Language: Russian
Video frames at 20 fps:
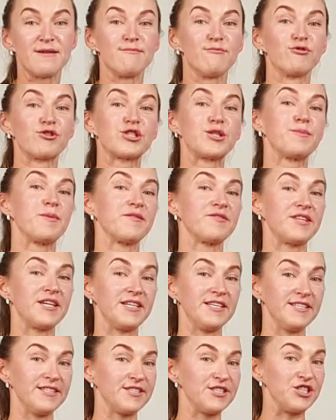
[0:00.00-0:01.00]
Можете
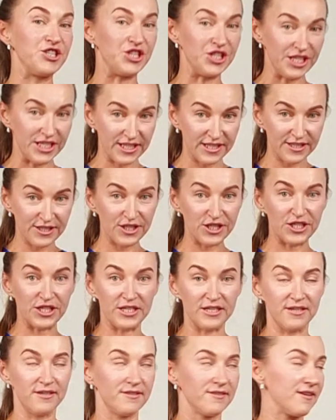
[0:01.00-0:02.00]
повторить три,
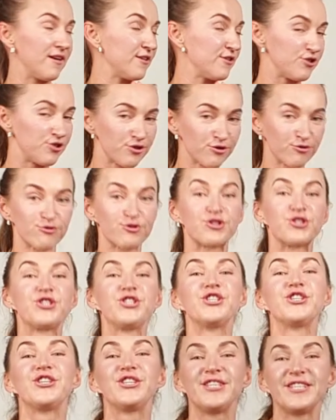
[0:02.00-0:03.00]
или, а еще лучше
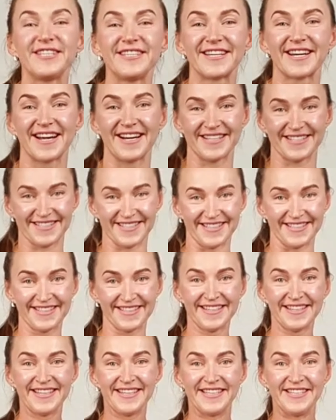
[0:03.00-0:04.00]
четыре раза.
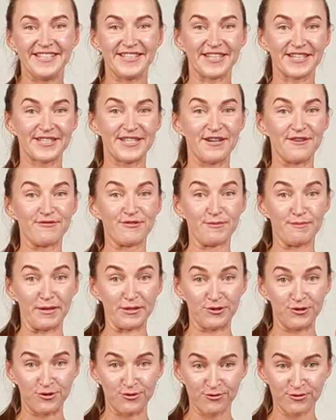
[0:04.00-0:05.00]
И тогда вы
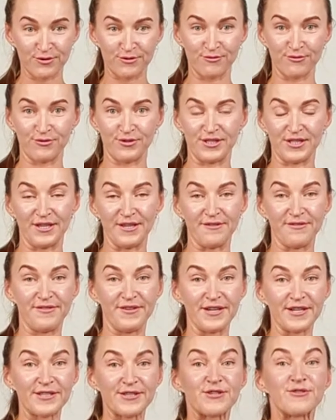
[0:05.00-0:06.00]
почувствуете
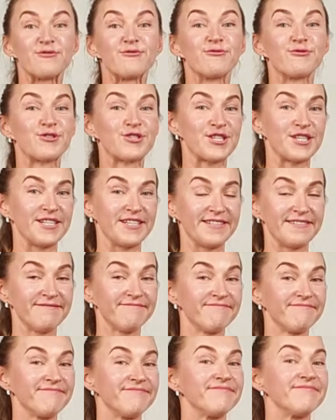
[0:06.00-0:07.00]
эффект уже
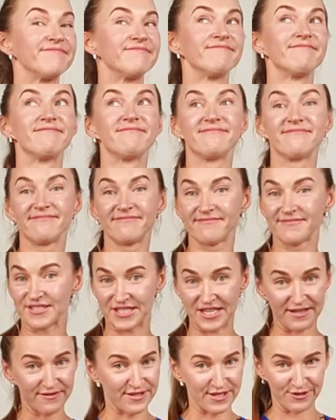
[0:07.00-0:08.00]

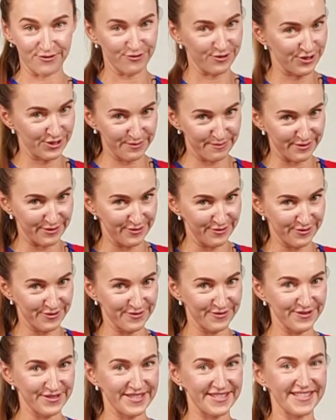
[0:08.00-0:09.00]
завтра точно
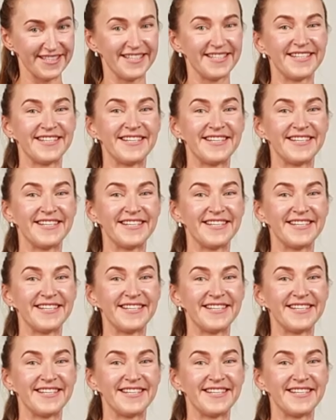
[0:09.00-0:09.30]
почувствуете.